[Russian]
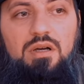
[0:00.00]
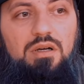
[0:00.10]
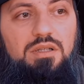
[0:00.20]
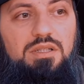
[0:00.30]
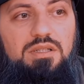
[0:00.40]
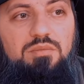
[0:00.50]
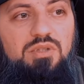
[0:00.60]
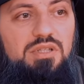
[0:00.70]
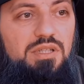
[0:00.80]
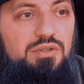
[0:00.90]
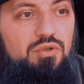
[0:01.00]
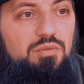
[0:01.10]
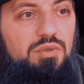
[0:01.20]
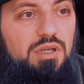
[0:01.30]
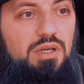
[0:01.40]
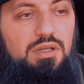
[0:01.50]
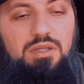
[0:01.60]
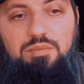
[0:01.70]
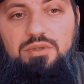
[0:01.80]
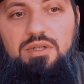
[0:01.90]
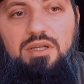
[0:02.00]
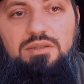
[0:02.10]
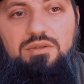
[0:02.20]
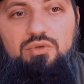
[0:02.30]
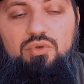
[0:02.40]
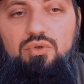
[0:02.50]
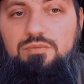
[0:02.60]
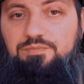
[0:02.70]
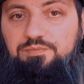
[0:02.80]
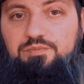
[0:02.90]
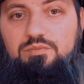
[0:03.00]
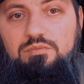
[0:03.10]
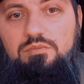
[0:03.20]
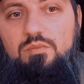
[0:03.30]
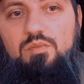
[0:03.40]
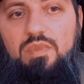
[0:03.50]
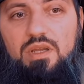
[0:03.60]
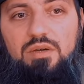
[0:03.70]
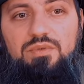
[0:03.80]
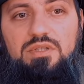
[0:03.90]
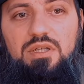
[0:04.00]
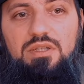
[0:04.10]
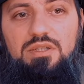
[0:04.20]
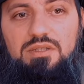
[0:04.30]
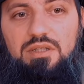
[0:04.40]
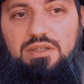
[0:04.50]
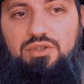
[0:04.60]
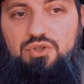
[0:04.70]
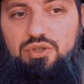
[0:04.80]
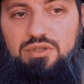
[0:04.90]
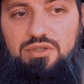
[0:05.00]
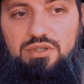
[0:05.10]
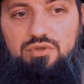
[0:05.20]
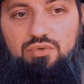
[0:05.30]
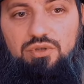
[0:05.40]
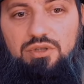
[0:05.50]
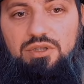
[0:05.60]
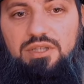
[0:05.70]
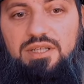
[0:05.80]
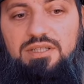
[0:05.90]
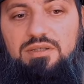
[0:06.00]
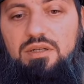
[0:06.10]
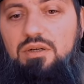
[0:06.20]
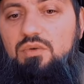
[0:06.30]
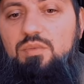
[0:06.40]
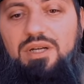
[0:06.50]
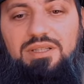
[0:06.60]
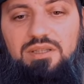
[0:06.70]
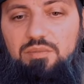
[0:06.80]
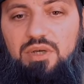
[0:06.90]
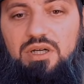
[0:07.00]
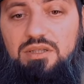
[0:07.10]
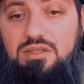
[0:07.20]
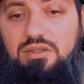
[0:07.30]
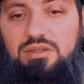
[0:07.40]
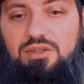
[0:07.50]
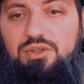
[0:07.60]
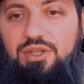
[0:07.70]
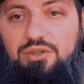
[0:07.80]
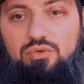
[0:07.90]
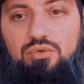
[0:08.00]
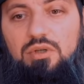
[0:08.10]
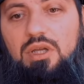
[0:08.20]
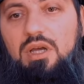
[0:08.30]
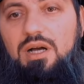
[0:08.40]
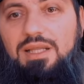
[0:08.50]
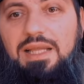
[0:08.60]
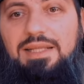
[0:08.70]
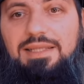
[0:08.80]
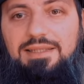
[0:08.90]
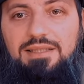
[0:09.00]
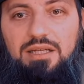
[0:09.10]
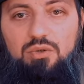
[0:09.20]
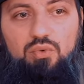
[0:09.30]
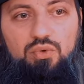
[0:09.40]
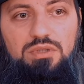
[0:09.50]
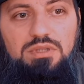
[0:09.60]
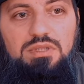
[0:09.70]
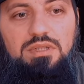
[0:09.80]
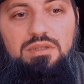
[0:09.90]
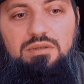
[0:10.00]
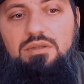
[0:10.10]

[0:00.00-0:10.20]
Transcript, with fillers: А, если мы зайдем на крипторанг, то Официальная страничка здесь у них есть, а у монеты пока цены нету, она не торгуется.